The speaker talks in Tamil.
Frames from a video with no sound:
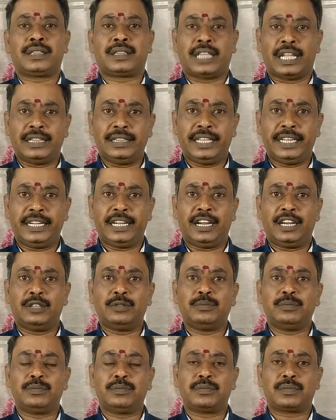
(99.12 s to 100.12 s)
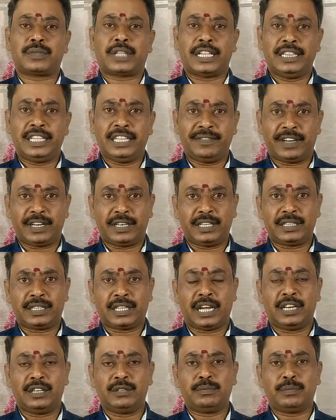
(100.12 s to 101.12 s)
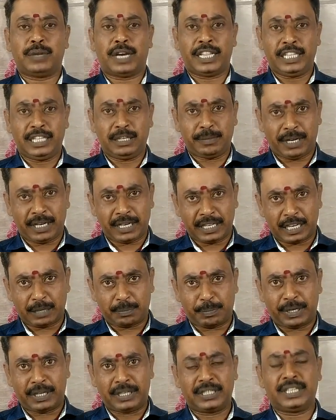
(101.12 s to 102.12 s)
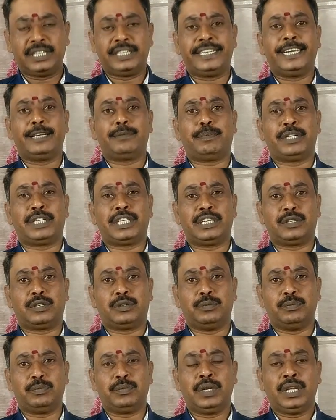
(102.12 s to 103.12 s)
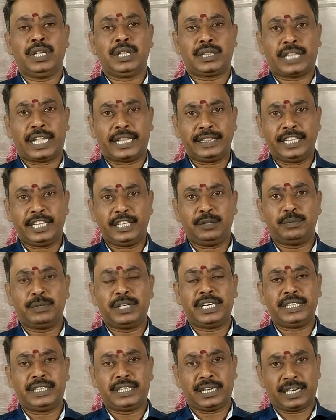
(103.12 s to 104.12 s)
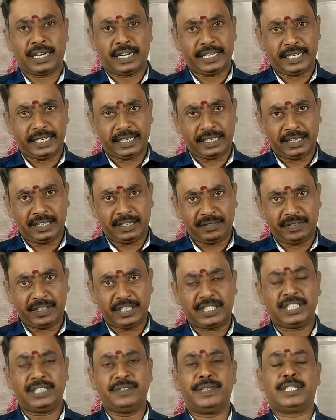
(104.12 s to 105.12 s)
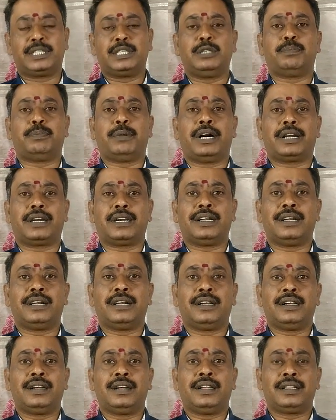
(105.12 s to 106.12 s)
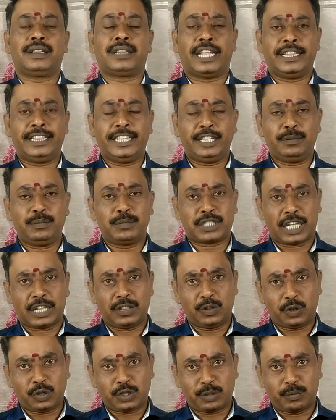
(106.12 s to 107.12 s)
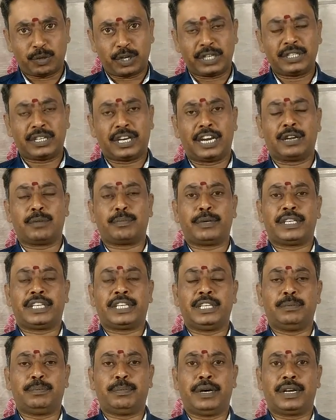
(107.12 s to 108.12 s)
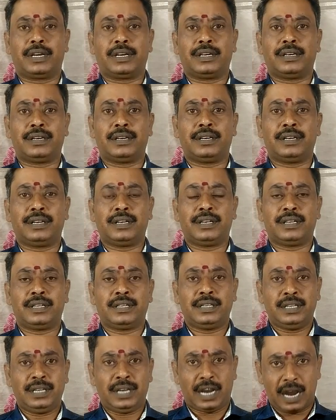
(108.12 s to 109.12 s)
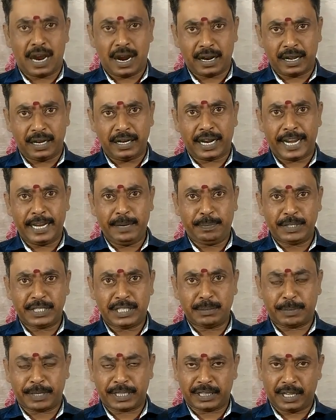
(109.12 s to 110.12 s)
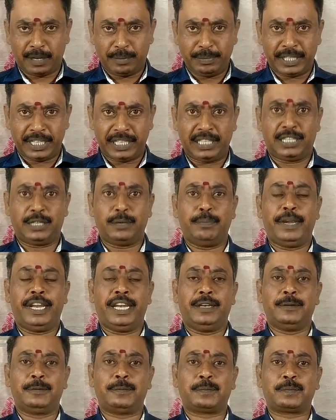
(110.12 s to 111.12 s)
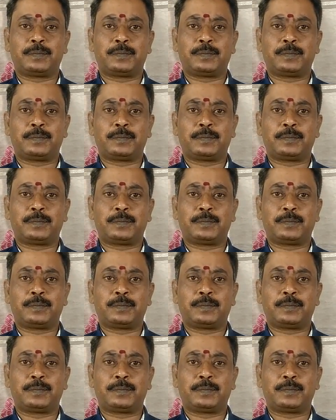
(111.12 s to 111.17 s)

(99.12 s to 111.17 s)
தந்தையாலும் தந்தை வர்க்கத்தாலும் அதிகமான நற்பலன்கள் ஏற்பட்டிருக்கும் தந்தையும் நினைத்த காரியங்களில் வெற்றி பெற்றிருப்பார் தந்தையும் சந்தோஷமுடன் காணப்பட்டிருப்பார் ஆனால் ஐப்பசி பத்தாம் தேதிக்கு மேல்